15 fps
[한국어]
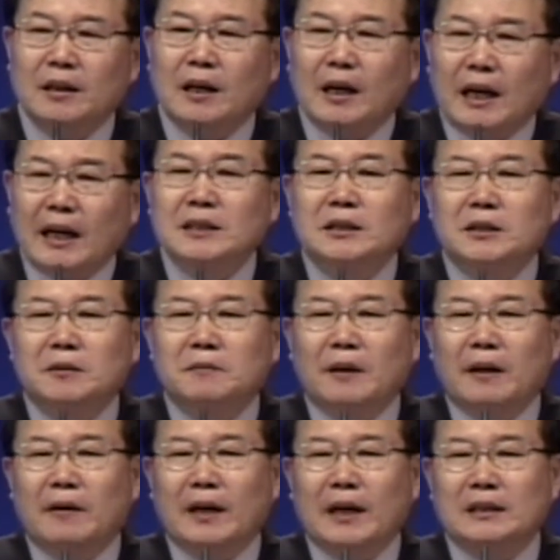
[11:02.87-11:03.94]
아시는
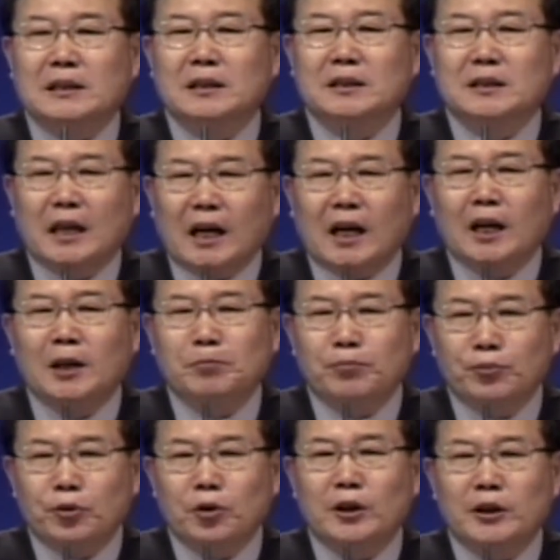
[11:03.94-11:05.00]
바와 같이 잘
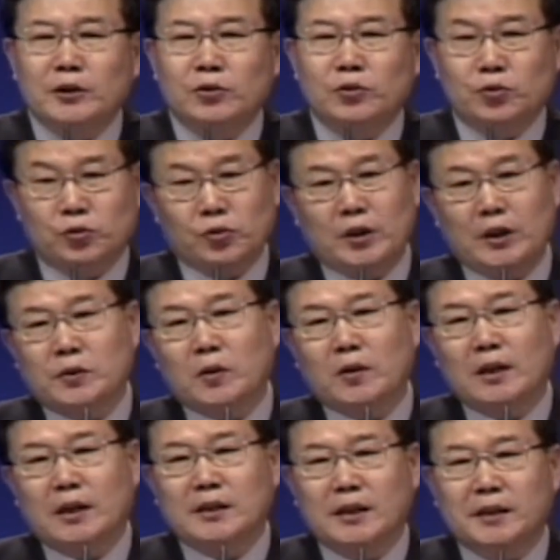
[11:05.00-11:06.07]
풀린 축에
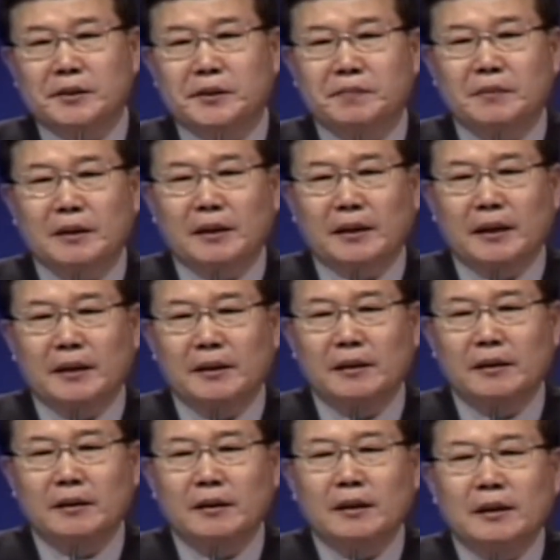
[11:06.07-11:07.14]
속하지 않습니까?
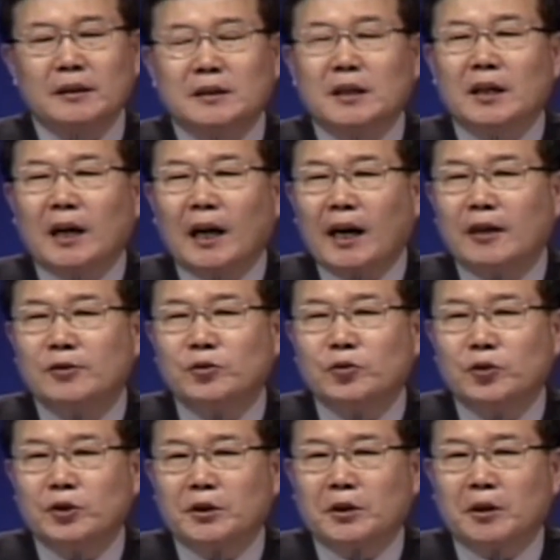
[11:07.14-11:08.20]
제가 할 수
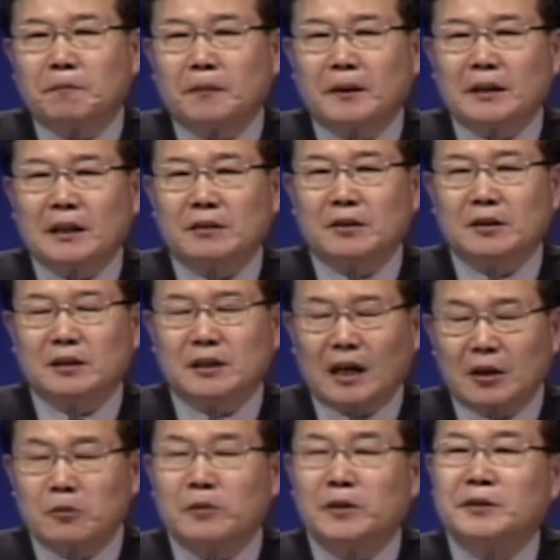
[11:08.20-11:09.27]
있는 것보다 더
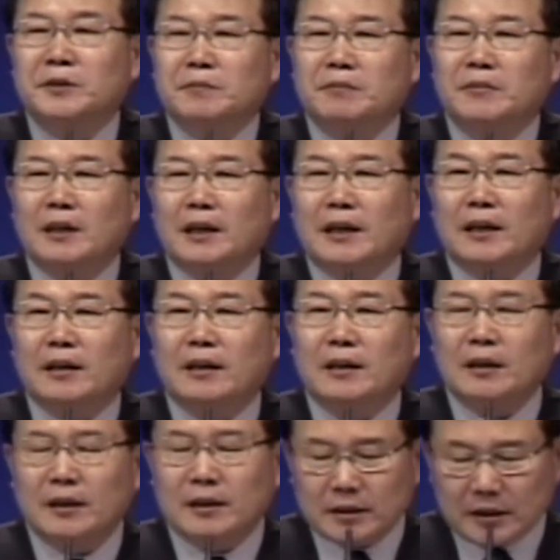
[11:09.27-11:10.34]
잘 됐습니다.
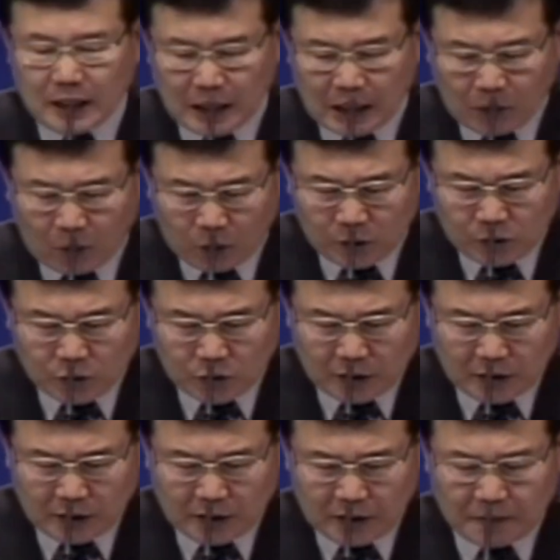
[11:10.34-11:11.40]
제가 올 수
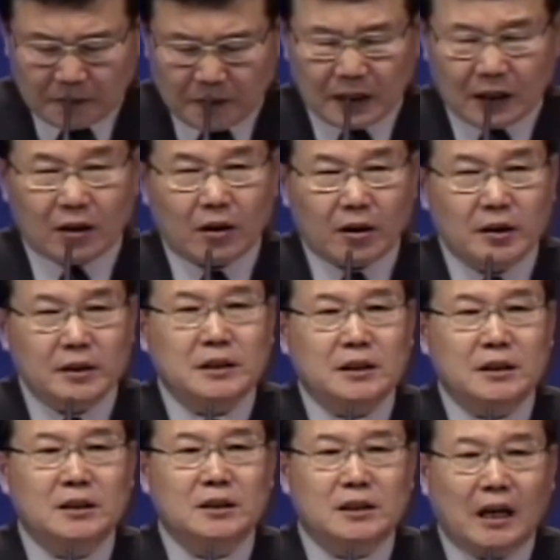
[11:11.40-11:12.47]
있는 데보다
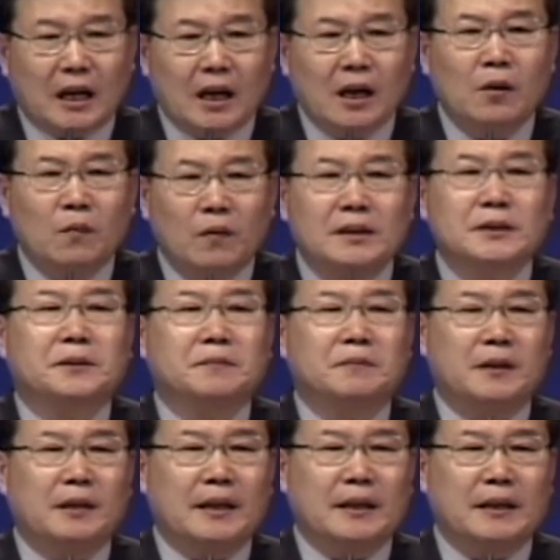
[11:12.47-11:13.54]
훨씬 잘
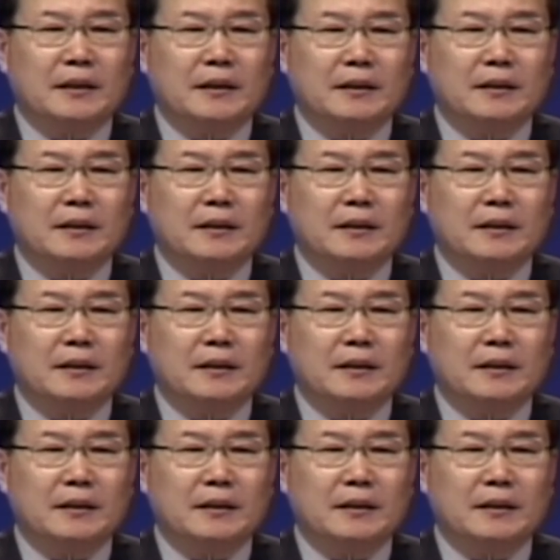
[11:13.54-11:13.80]
왔습니다.